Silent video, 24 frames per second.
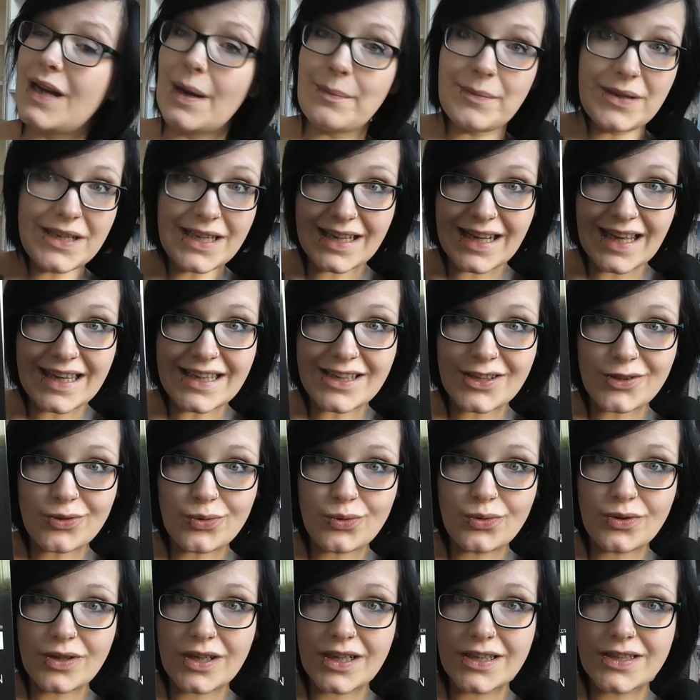Kapitel recht
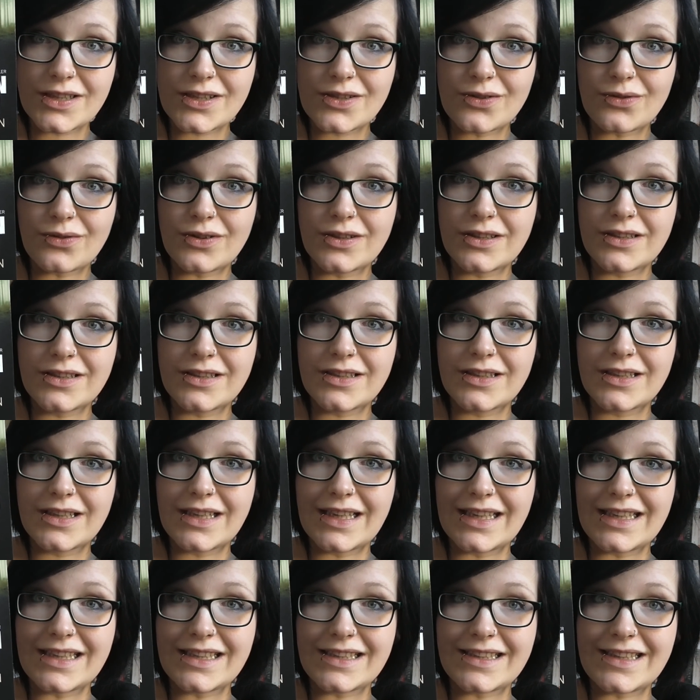kurz und
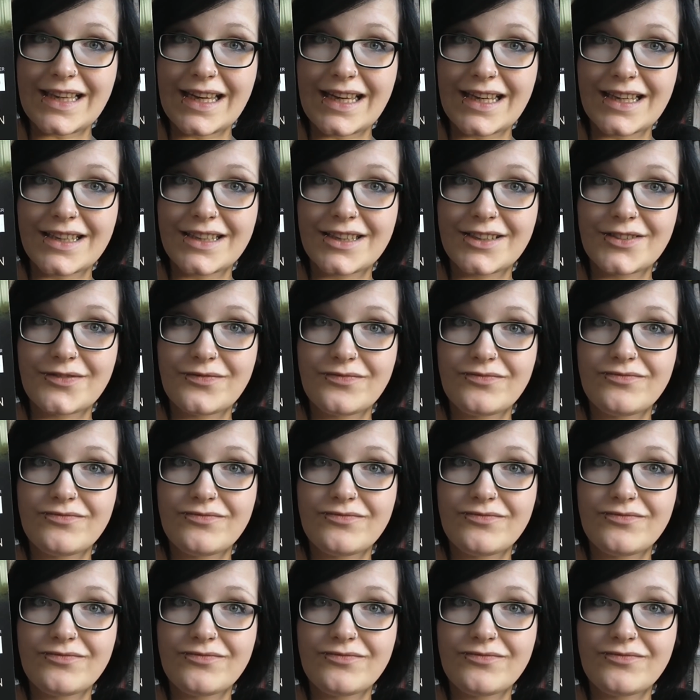ich denke,